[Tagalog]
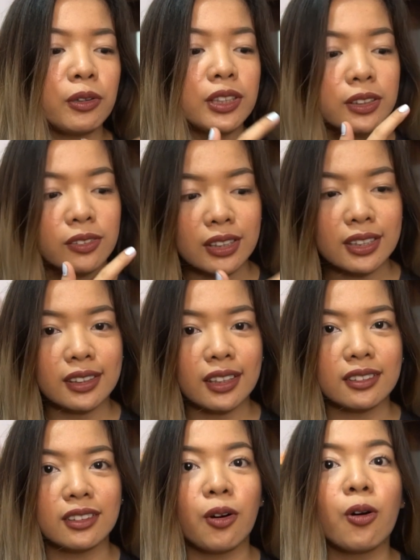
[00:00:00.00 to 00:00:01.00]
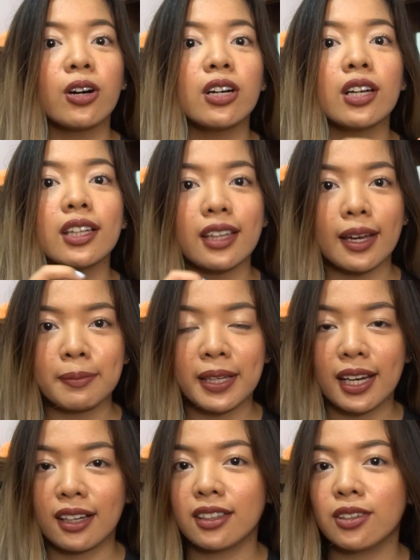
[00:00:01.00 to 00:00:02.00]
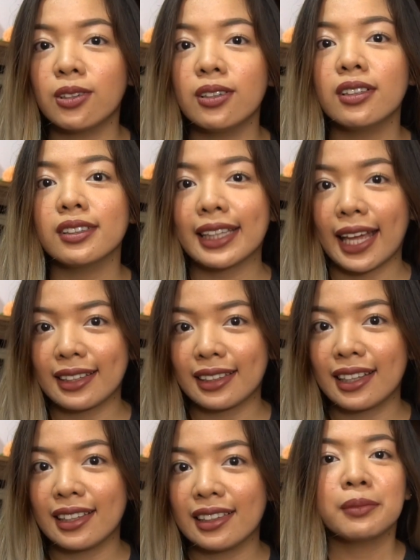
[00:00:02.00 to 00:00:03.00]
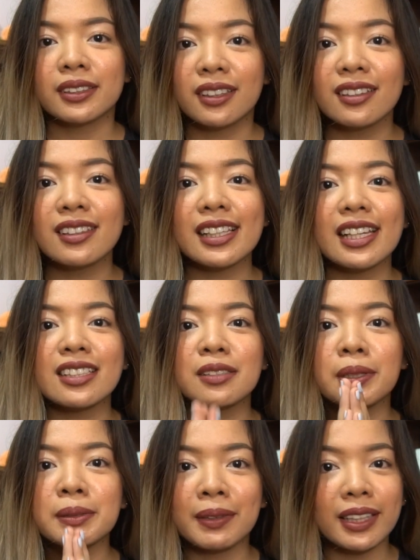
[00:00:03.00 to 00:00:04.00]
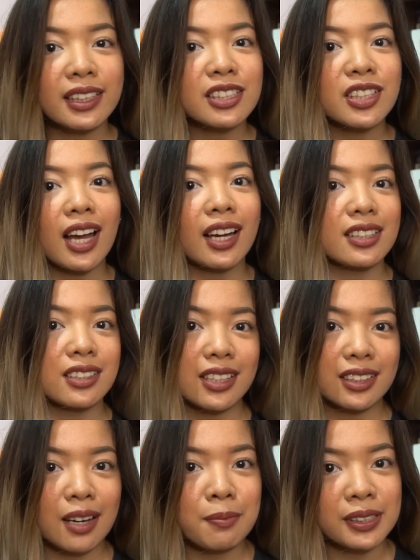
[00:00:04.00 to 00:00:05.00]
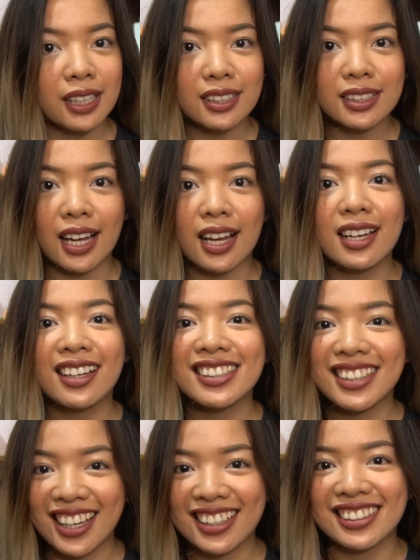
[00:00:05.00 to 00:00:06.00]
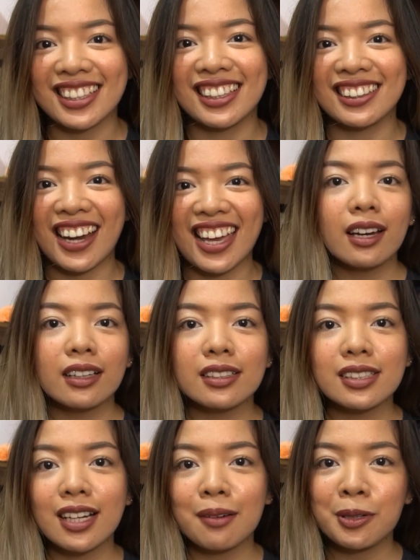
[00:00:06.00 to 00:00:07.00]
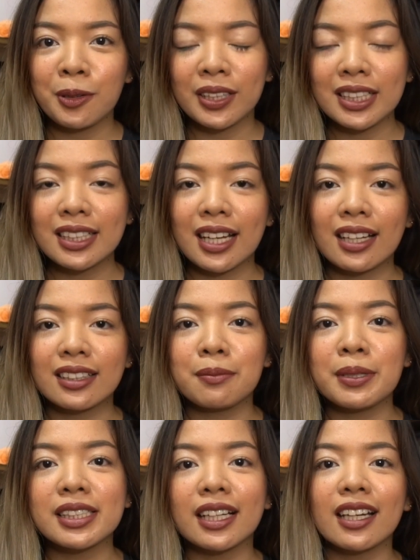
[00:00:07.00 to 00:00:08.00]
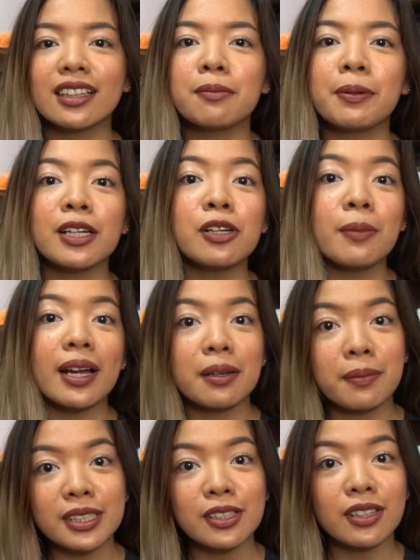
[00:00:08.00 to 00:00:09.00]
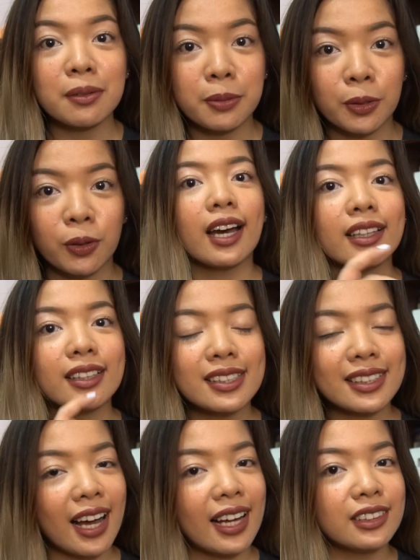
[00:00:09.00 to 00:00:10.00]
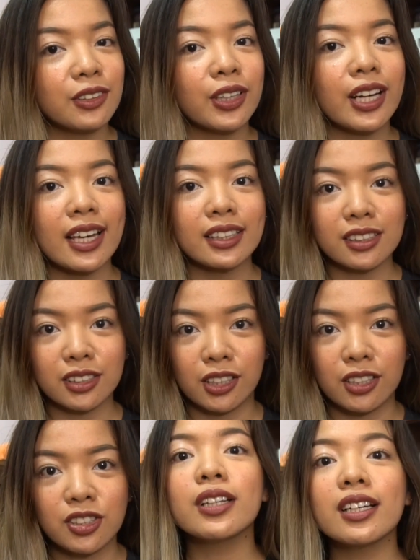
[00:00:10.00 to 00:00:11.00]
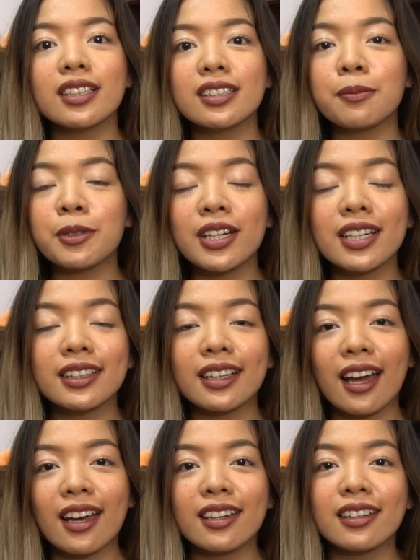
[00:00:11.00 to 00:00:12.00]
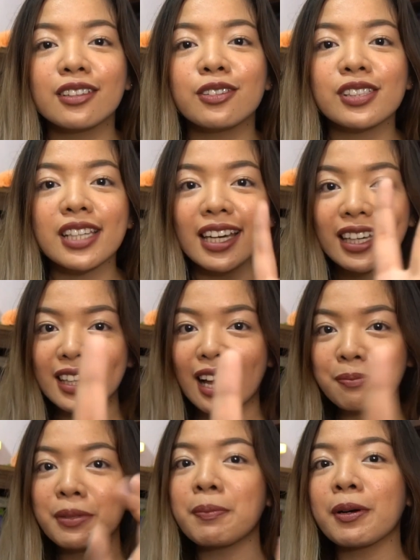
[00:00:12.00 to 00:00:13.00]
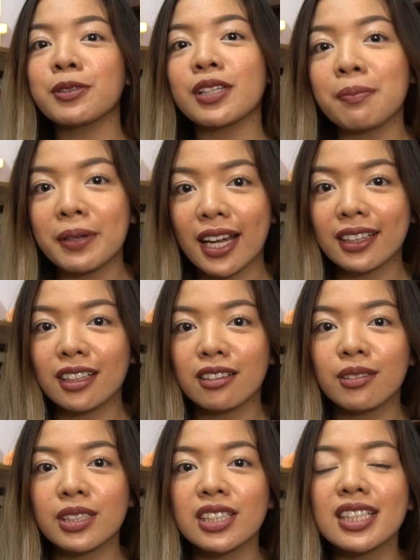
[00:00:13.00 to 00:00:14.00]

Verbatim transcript: ulit-ulitin or i-type na lang yung title. But nonetheless, mas madali siya kaysa i-type isa-isa sa Excel, right? Ang nang sinabi ko kanina, na minsan na hindi pa rin lumalabas yung libro, kahit scan or kahit i-search, naisip ko na i-try yung second app na pag-usapan natin, which